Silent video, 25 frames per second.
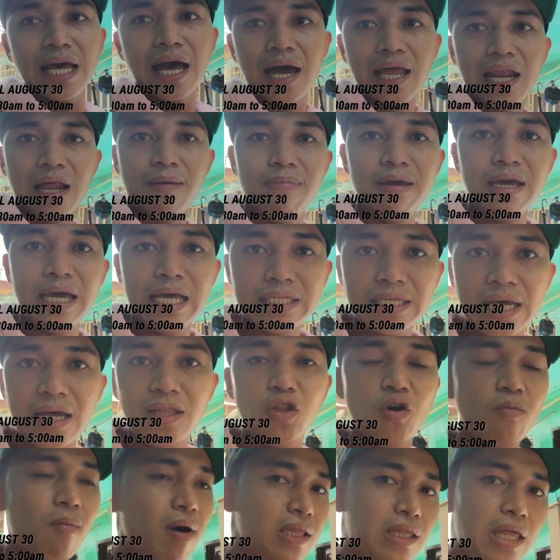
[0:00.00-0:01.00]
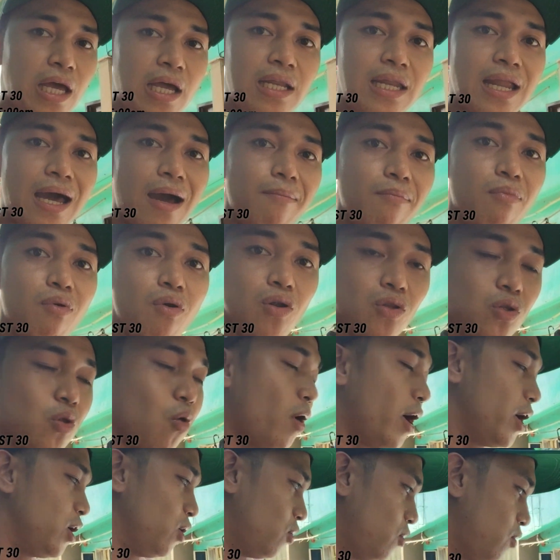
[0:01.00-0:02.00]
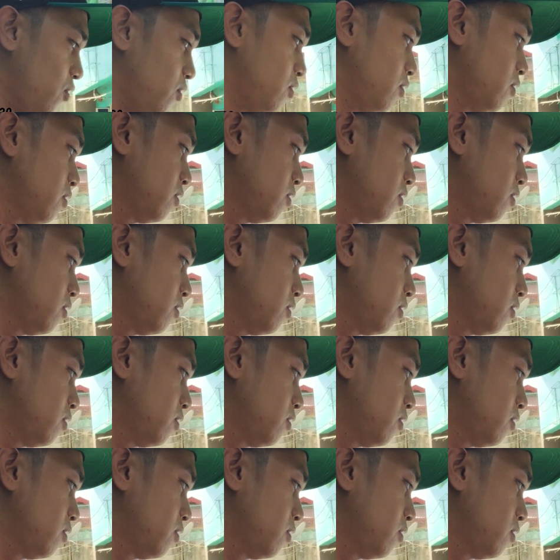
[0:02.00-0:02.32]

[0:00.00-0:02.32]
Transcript: isa, labing isa dumating na bulto ngayon.